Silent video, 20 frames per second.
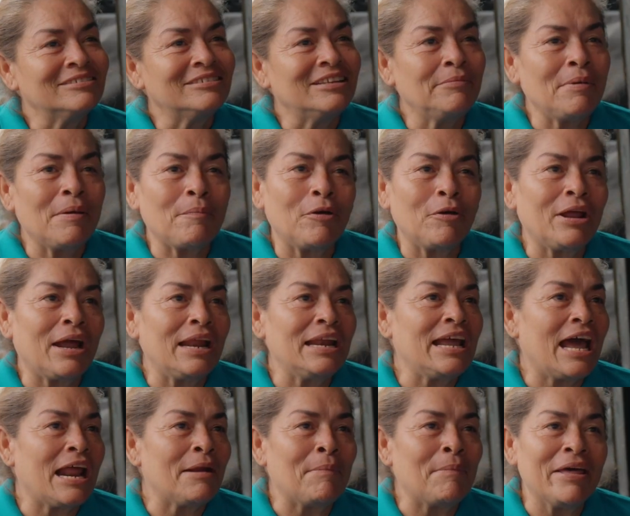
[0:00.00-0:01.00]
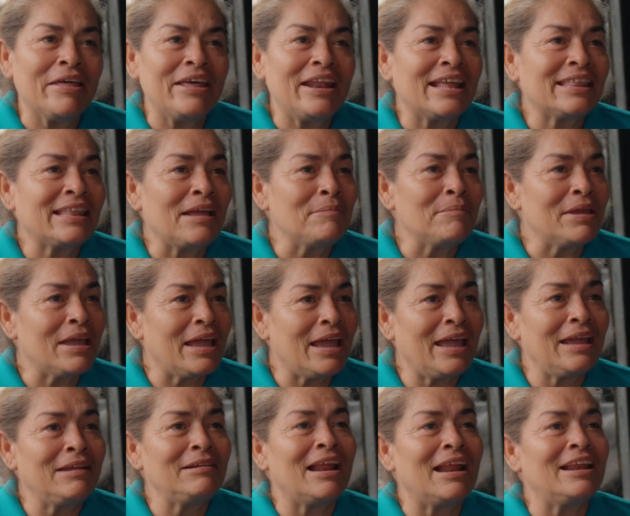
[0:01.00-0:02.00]
Si me ponen a lijar madera
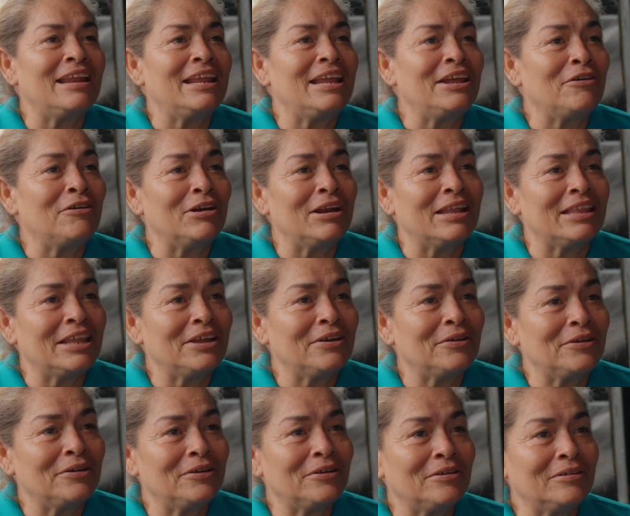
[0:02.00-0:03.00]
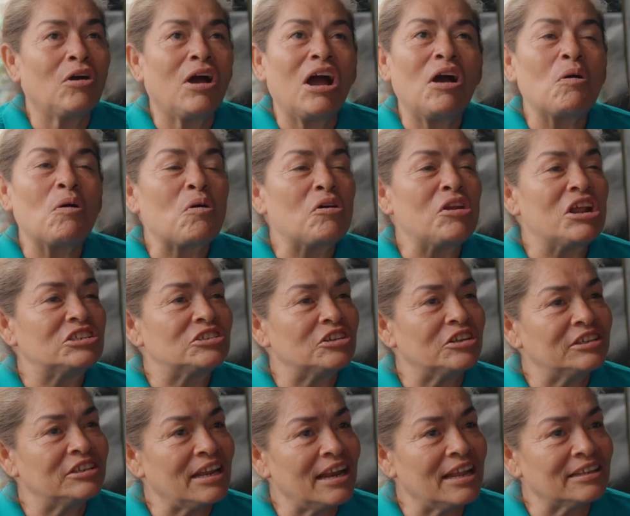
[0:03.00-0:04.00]
también, la lijo, les digo yo. Hago
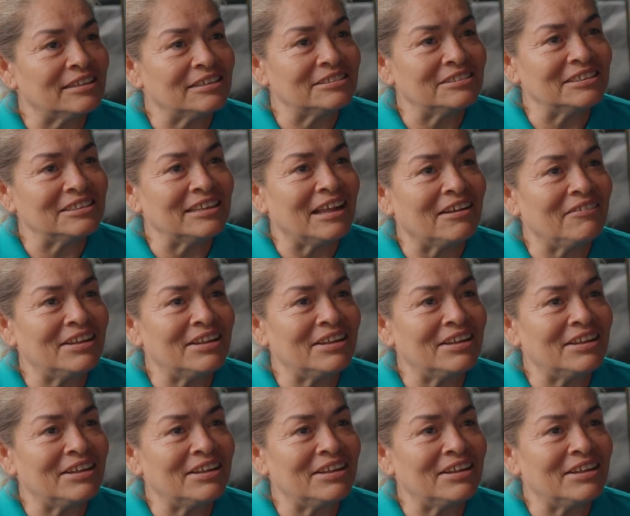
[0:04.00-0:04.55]
conexiones de electricidad a